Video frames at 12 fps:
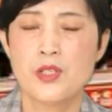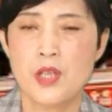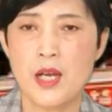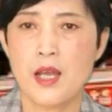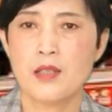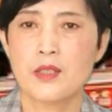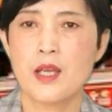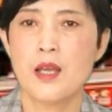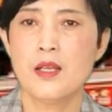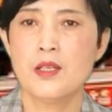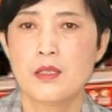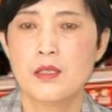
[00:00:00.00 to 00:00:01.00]
这两
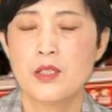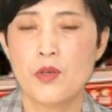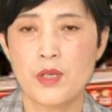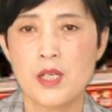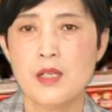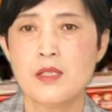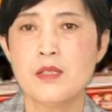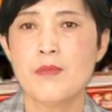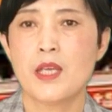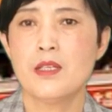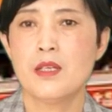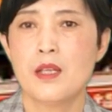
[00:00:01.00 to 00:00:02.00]
天有一个自
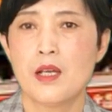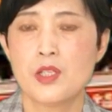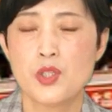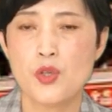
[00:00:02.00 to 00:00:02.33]
媒体呢，